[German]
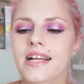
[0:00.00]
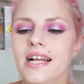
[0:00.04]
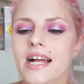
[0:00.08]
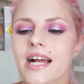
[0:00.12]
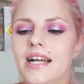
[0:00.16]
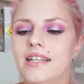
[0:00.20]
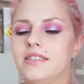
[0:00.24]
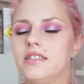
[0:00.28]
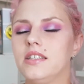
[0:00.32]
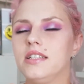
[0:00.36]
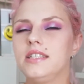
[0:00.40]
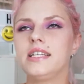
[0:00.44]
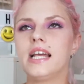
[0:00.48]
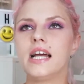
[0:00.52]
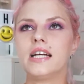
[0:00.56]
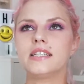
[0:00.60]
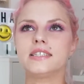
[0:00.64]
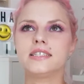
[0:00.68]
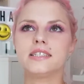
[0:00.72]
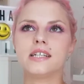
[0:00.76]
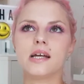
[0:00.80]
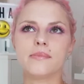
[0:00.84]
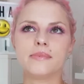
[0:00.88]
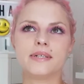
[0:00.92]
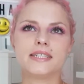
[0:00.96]
Also ich
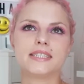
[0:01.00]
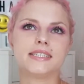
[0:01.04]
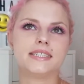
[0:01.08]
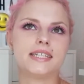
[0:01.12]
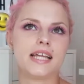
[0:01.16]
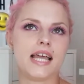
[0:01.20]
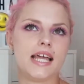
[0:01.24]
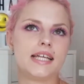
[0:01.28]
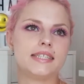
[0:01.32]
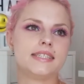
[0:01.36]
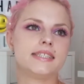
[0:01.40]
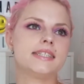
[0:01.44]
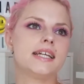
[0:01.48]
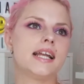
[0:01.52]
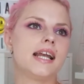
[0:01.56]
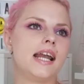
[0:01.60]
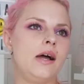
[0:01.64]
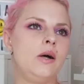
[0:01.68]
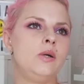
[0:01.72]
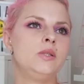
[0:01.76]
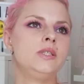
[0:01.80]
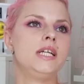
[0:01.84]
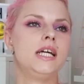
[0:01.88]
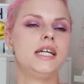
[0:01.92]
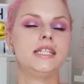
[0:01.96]
hatte damals eine Estee
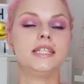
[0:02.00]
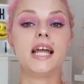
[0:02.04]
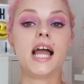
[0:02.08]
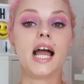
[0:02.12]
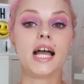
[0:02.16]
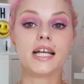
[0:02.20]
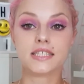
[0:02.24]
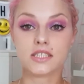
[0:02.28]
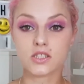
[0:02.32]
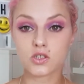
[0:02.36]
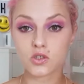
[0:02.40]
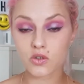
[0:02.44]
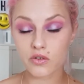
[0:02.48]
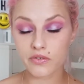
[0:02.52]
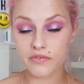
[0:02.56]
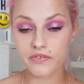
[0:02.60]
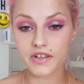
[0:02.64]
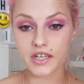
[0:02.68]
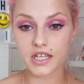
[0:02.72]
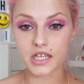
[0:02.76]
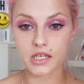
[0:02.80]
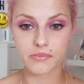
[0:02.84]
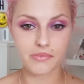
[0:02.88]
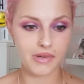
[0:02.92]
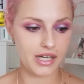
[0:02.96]
Lauder, die hat so
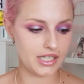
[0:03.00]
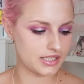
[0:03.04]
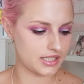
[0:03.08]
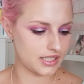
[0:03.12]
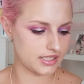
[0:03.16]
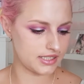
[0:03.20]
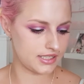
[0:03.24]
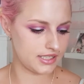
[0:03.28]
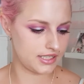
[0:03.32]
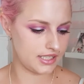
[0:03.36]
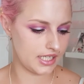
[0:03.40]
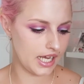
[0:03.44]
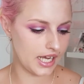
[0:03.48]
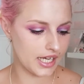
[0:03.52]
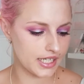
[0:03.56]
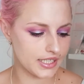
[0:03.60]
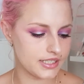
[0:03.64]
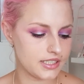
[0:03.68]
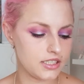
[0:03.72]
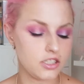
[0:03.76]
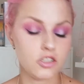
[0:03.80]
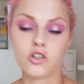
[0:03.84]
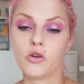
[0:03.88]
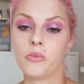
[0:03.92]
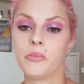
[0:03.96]
viel gemacht, dass ich
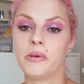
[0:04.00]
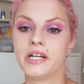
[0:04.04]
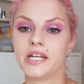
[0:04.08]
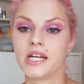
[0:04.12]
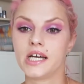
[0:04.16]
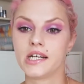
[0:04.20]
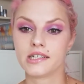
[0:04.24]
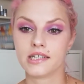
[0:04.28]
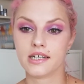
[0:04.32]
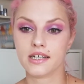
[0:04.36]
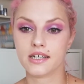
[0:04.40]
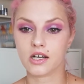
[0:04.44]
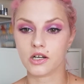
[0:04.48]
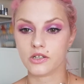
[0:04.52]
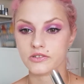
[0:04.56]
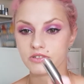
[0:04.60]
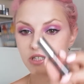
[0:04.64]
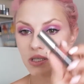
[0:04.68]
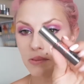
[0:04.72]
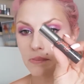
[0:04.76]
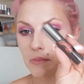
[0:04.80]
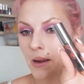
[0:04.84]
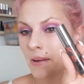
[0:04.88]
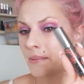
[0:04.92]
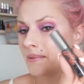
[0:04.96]
echt die nochmal nachgekauft
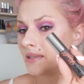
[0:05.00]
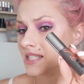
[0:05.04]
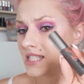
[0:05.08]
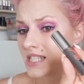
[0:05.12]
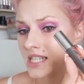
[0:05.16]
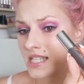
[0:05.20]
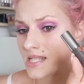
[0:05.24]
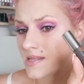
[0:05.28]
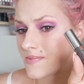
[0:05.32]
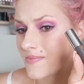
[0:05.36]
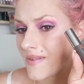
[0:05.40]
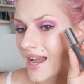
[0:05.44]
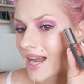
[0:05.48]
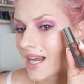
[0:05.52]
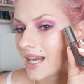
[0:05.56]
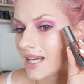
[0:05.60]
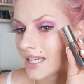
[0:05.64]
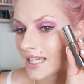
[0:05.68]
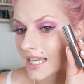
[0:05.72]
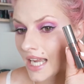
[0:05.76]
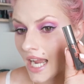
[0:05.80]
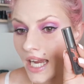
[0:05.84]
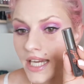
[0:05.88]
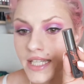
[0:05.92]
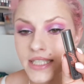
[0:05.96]
habe. Aber das wäre
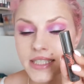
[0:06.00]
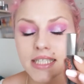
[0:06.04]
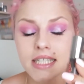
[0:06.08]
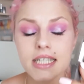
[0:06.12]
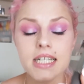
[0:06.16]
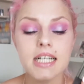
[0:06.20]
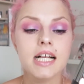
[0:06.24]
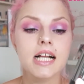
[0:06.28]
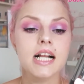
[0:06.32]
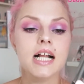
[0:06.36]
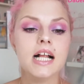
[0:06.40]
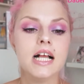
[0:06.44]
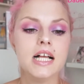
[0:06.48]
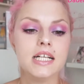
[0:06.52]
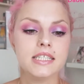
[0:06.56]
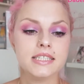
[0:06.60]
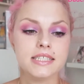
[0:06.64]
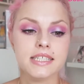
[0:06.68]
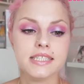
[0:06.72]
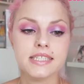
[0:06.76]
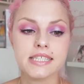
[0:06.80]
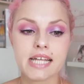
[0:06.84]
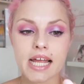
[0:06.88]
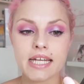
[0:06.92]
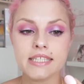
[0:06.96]
keine.
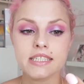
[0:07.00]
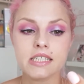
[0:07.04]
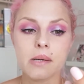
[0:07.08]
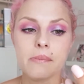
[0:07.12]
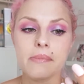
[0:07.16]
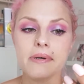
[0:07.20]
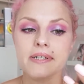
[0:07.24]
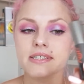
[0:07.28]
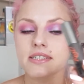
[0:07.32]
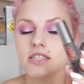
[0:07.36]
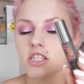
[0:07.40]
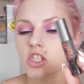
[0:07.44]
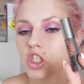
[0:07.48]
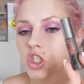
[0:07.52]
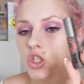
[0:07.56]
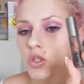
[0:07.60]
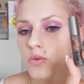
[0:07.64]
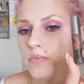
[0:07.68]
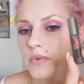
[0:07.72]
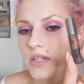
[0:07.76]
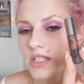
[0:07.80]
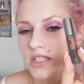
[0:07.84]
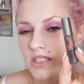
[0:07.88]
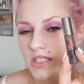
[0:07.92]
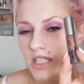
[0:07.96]
Sie trennt aber sehr schön,
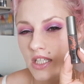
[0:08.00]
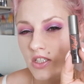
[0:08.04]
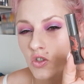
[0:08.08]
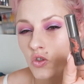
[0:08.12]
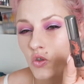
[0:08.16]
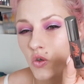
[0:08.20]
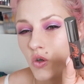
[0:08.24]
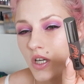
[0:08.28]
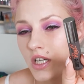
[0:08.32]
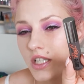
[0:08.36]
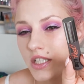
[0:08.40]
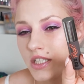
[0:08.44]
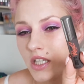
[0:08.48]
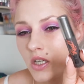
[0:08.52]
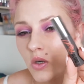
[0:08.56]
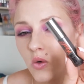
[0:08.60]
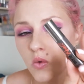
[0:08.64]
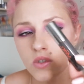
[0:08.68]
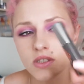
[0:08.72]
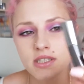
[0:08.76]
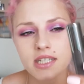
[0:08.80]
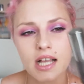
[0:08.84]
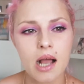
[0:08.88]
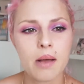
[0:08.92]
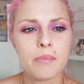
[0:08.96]
wenn ich natürliche
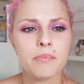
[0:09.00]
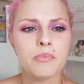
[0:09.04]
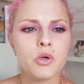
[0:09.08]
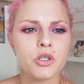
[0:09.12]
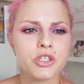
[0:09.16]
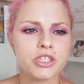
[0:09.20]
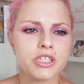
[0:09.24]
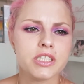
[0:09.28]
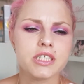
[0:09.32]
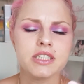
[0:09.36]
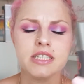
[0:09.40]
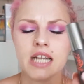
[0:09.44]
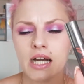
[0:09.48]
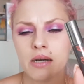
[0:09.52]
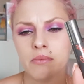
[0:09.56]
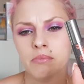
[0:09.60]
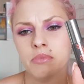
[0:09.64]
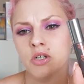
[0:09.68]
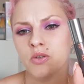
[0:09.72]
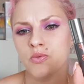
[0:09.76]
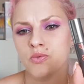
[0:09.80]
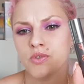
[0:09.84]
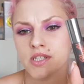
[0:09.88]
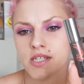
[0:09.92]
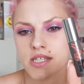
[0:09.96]
Looks haben möchte, dann
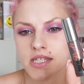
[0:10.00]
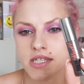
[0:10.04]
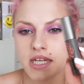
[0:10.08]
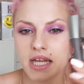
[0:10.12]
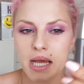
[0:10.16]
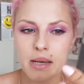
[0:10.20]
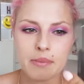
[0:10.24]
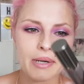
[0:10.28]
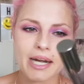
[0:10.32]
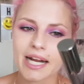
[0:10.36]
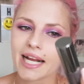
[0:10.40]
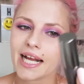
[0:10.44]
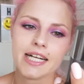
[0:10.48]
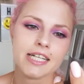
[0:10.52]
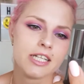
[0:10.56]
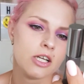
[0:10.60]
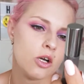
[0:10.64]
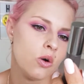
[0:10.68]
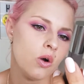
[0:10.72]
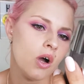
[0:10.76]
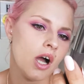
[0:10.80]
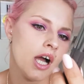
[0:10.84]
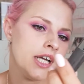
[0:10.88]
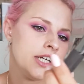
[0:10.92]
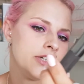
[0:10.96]
benutze ich die. Aber dann kann ich
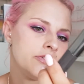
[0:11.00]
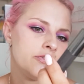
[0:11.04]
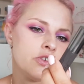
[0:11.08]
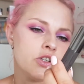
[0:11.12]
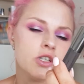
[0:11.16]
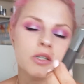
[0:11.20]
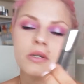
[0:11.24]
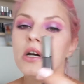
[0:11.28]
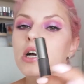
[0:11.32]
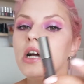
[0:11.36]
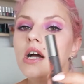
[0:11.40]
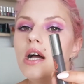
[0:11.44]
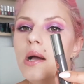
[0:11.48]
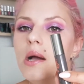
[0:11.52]
auch eine von